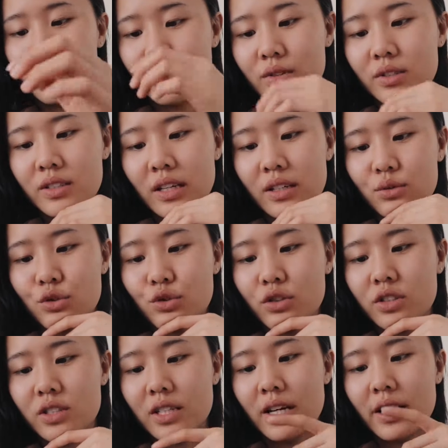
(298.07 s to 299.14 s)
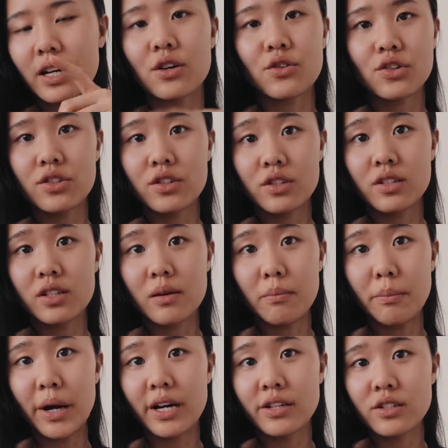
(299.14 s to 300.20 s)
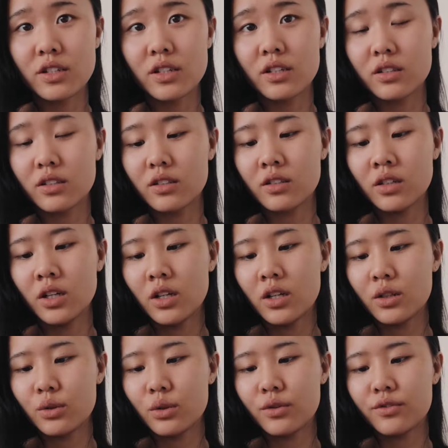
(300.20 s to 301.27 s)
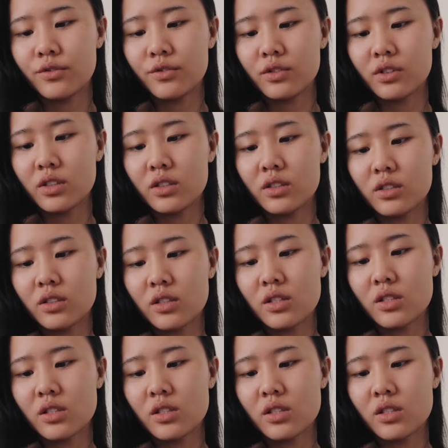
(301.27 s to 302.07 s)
我是想说，在考试之前把这个托福的